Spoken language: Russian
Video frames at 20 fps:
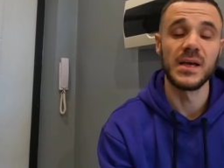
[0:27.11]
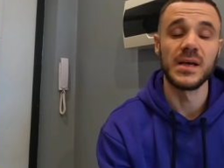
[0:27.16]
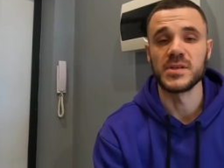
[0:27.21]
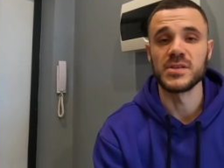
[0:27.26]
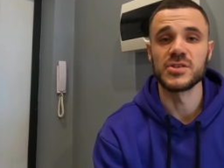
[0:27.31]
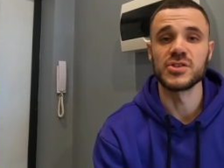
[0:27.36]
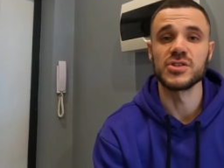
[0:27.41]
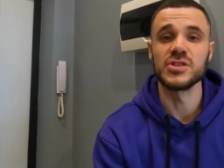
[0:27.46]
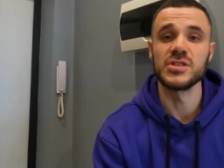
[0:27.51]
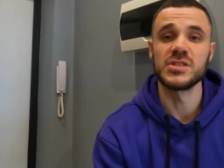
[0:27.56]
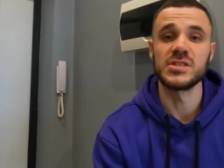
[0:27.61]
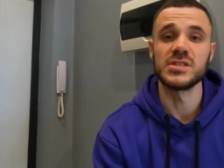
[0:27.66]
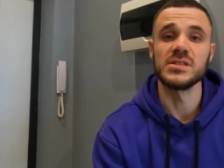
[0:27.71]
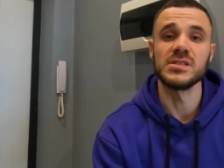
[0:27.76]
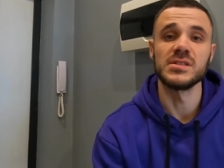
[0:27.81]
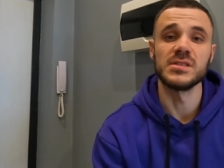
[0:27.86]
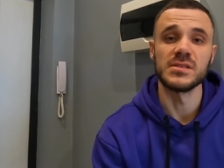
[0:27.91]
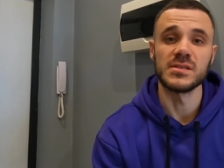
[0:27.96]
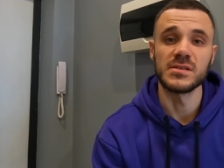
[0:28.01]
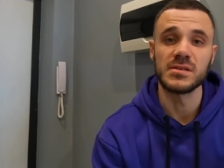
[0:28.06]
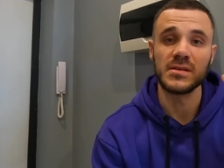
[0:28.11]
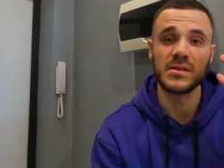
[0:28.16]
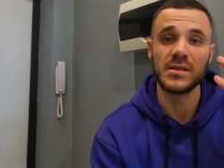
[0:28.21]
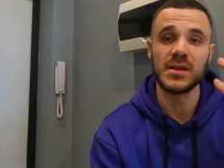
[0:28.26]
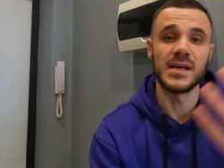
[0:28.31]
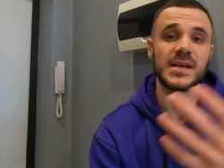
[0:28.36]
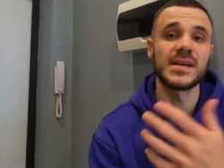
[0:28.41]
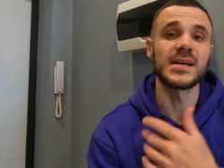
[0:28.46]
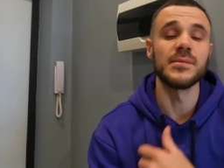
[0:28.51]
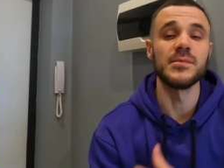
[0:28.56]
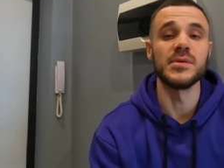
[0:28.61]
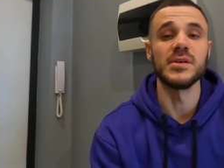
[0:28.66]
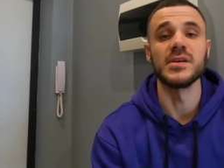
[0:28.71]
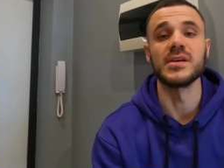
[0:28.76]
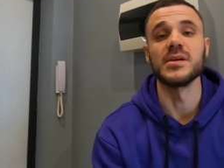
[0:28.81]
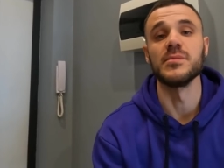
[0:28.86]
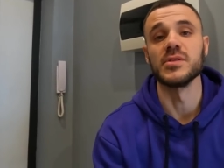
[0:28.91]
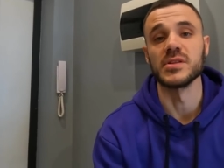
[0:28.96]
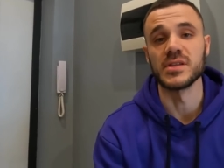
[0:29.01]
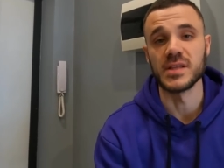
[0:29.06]
Поддержите лайками
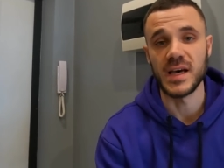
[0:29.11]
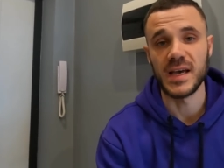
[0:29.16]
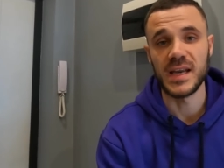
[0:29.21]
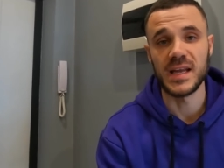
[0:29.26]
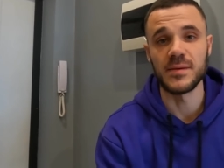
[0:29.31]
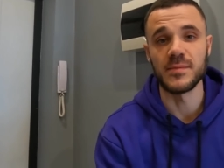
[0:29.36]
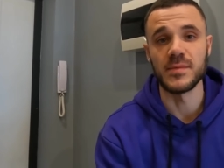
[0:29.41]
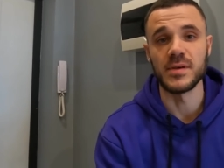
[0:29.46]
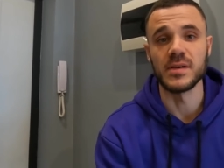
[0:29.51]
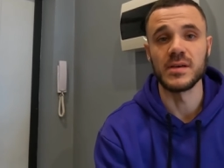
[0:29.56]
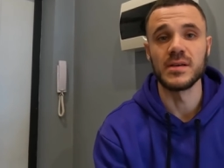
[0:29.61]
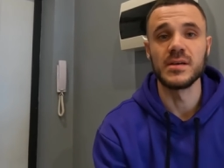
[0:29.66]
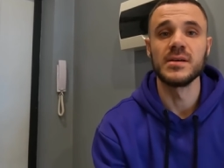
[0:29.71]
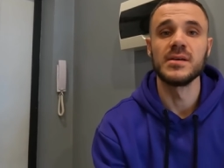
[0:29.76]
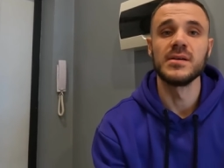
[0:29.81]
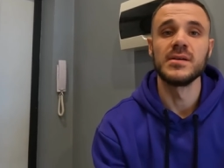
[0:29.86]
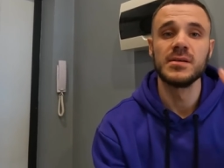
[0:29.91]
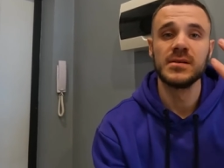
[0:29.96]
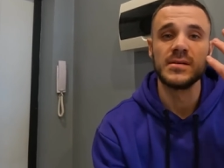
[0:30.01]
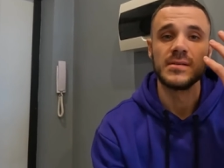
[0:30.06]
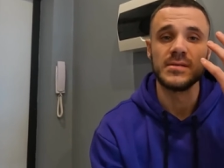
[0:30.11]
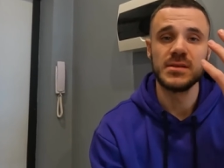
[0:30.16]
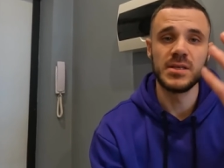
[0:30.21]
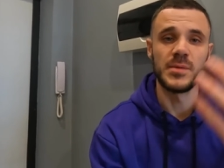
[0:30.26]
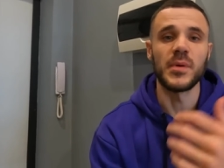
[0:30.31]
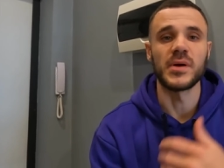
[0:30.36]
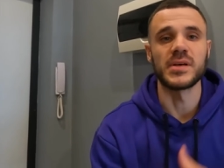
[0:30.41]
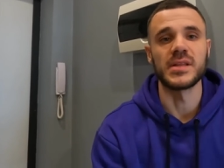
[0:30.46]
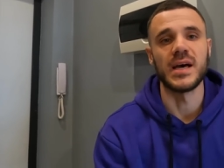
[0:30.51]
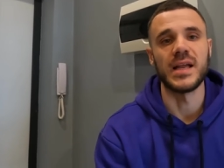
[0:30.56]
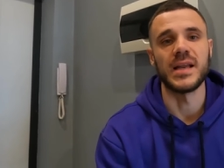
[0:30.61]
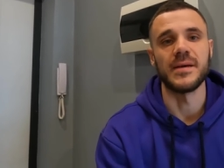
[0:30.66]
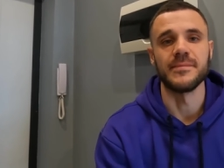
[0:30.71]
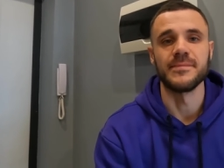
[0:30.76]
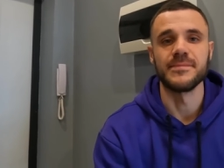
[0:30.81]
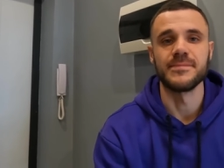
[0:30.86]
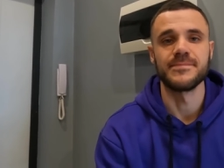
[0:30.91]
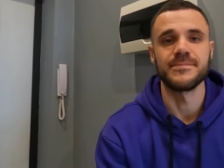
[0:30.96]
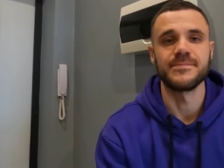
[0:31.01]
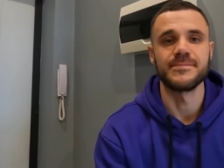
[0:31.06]
и комментариями. И погнали.